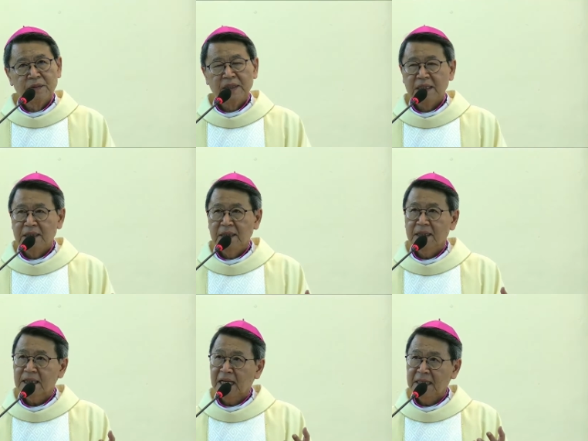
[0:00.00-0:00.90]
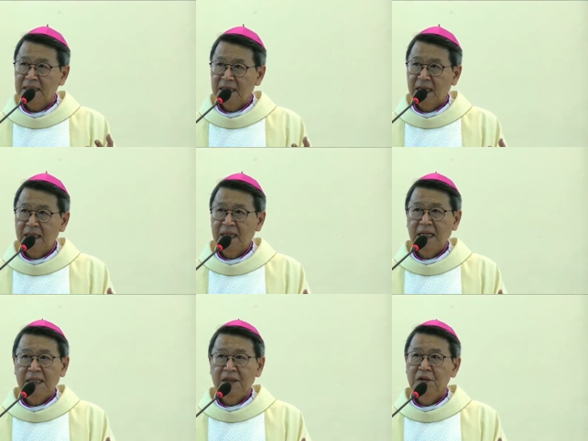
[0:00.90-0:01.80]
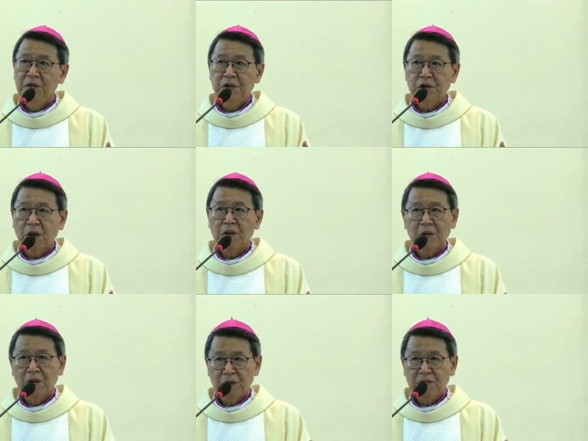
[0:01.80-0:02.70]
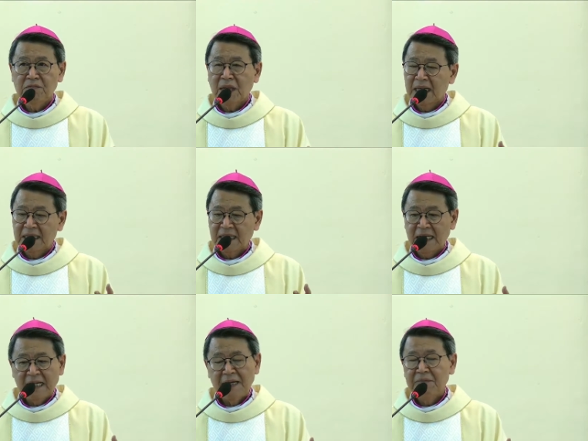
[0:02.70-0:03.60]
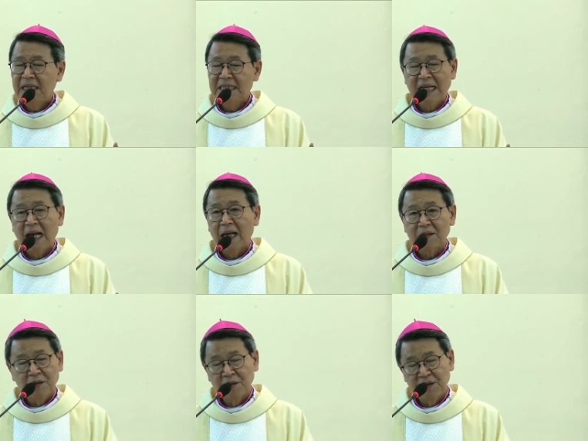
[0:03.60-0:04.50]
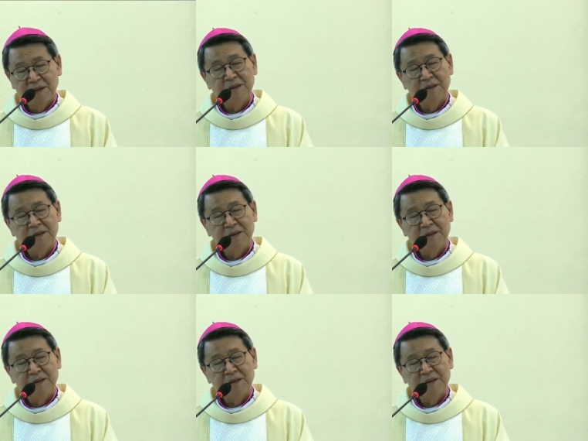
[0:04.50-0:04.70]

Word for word: chỉ đưa tay nhận lấy hũ cho cốt mà người ta đem đến nhà thôi.